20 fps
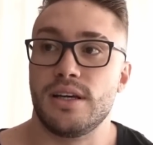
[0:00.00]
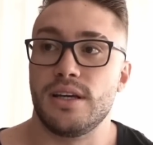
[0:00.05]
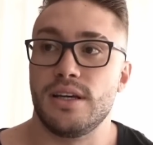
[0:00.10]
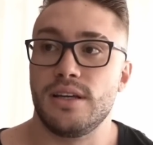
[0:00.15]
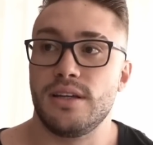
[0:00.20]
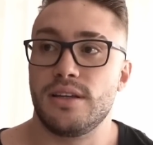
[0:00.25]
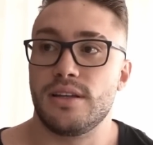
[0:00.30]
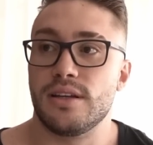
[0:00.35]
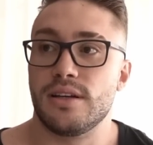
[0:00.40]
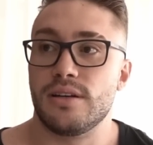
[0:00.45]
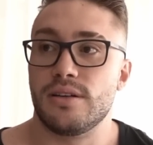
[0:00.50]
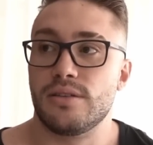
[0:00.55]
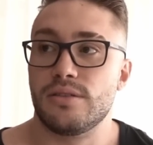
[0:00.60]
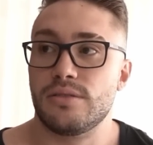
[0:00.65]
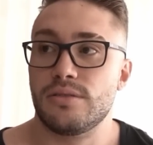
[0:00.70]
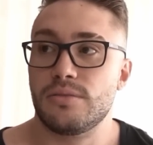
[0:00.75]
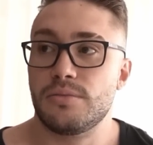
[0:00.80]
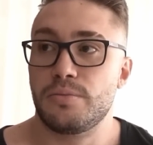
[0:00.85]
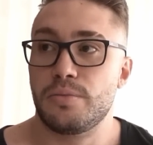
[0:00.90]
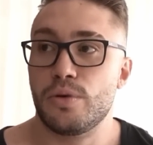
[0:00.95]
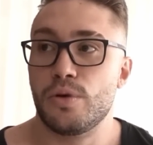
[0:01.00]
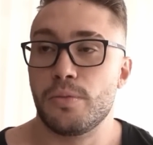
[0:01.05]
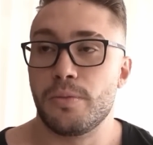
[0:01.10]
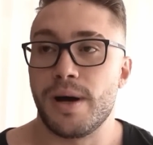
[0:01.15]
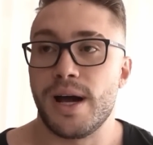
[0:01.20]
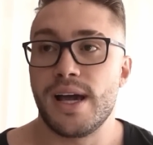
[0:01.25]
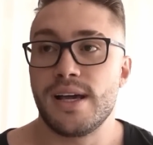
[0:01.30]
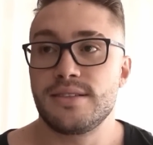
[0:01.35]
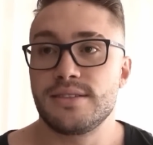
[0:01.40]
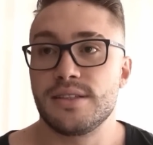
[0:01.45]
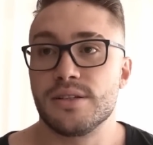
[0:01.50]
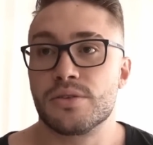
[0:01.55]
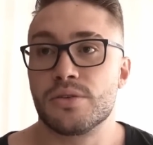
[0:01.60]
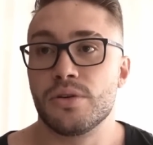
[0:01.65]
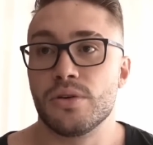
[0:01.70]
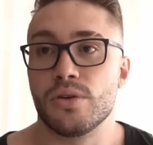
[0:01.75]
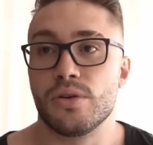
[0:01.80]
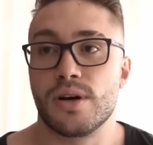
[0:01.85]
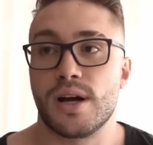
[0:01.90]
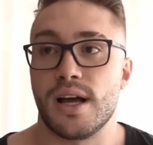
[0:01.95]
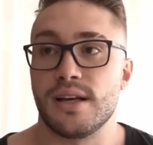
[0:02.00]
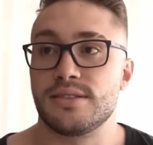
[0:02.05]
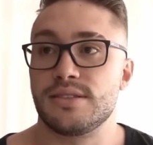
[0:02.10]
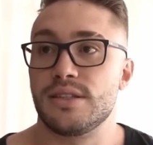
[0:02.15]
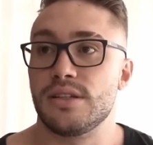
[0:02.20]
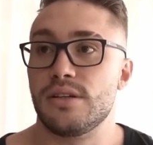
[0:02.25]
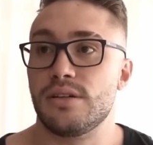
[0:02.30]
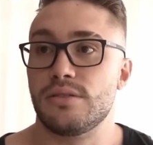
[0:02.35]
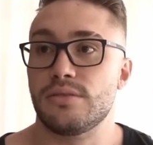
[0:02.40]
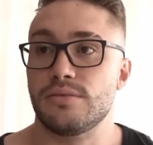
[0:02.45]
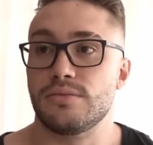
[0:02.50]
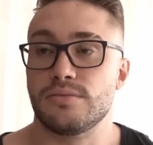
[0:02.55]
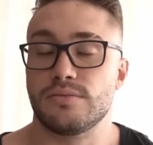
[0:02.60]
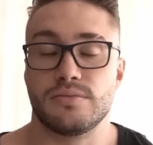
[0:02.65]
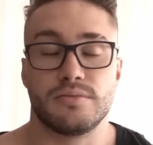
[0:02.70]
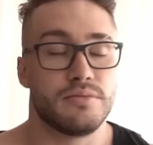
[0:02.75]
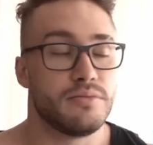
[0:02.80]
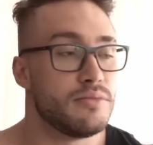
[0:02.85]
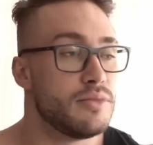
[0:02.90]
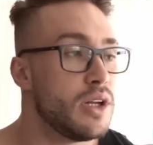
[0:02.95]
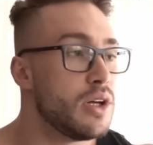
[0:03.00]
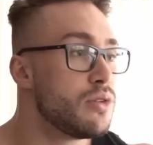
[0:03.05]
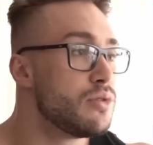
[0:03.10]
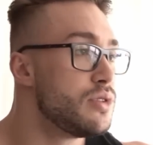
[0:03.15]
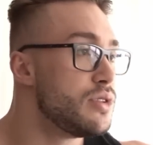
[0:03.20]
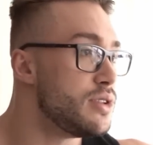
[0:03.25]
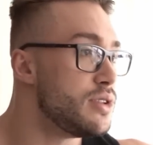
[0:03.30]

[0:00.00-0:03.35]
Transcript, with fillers: Então, por mais que colocação não